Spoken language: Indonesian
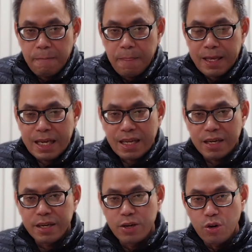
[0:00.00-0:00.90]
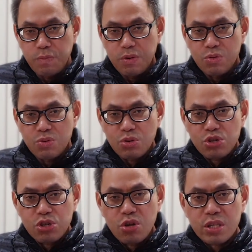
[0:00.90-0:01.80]
Kita hidup untuk
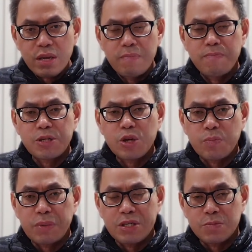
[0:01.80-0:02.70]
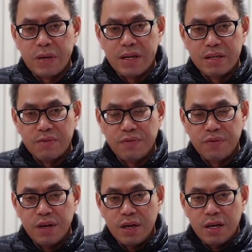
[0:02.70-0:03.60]
short term
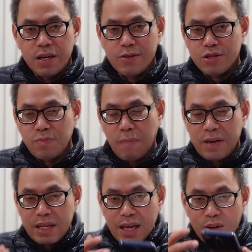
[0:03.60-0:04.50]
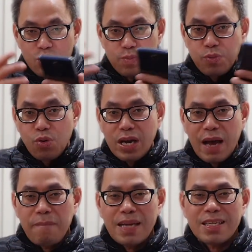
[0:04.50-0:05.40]
perspective. Itu sebabnya kita harus
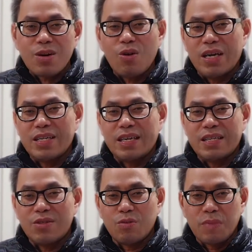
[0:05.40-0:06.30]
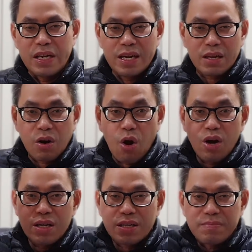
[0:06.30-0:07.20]
buka mata rohani kita untuk melihat
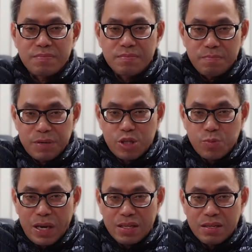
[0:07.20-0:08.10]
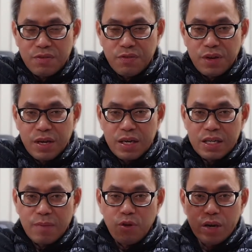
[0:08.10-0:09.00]
long term perspektif.
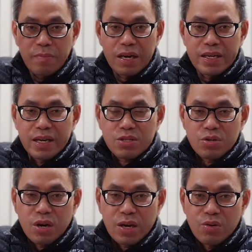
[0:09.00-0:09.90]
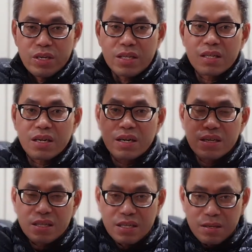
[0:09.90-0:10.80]
Kita boleh melihat saudaraku eternity